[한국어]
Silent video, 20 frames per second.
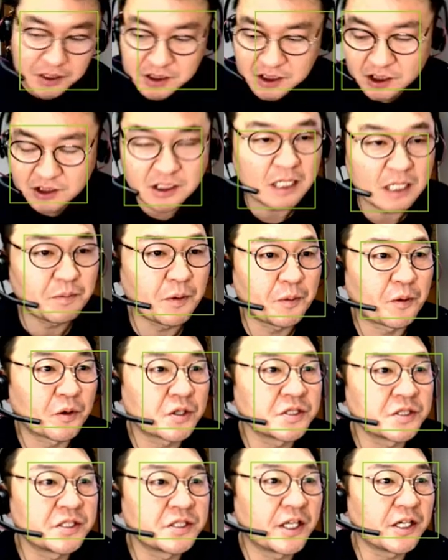살펴볼
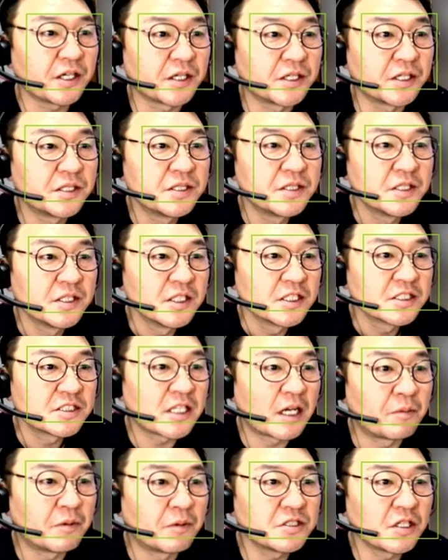건데요.
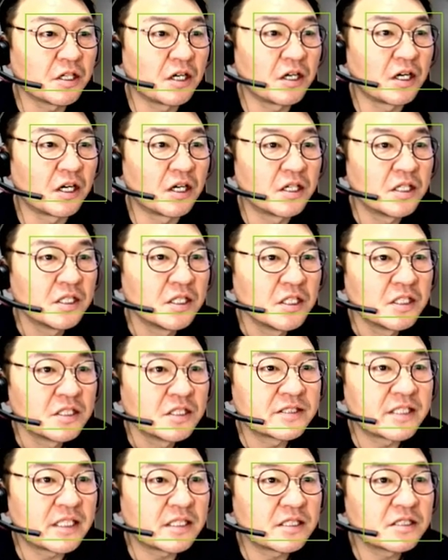자, 먼저
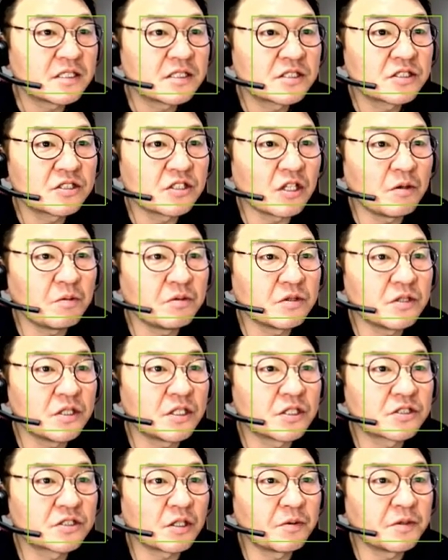
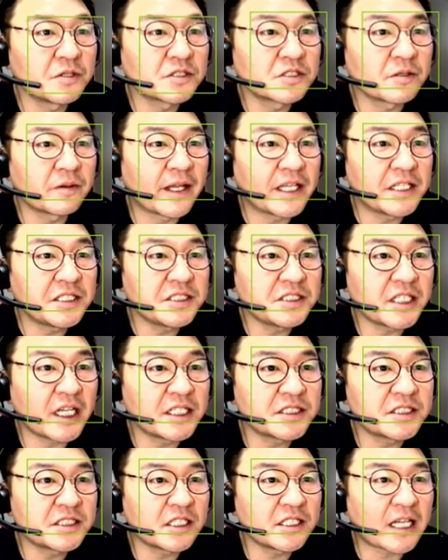
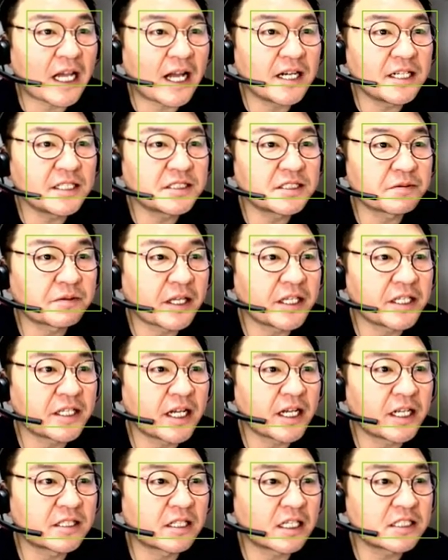
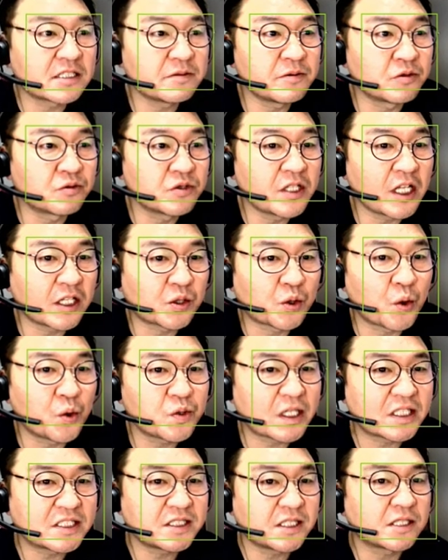www.ncic.kr 들어가시면 우리나라
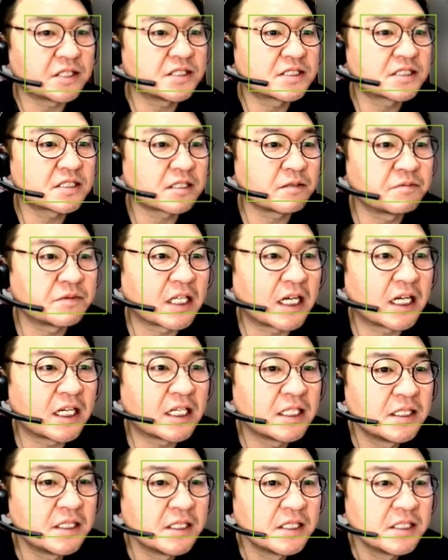교육과정이 있을 겁니다.
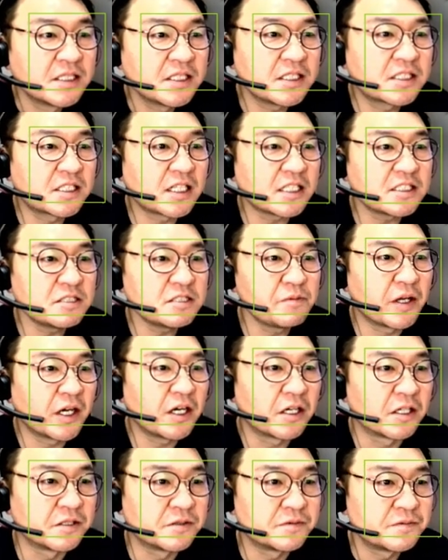이
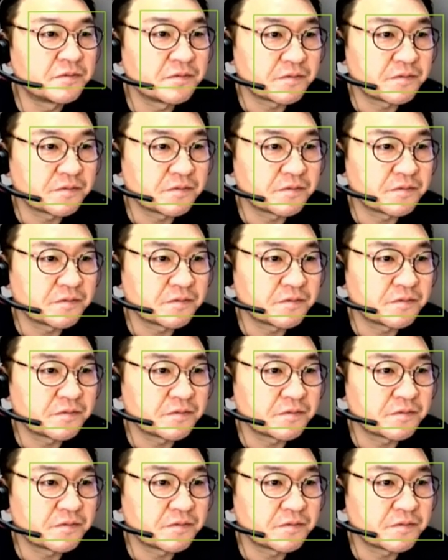들어가시면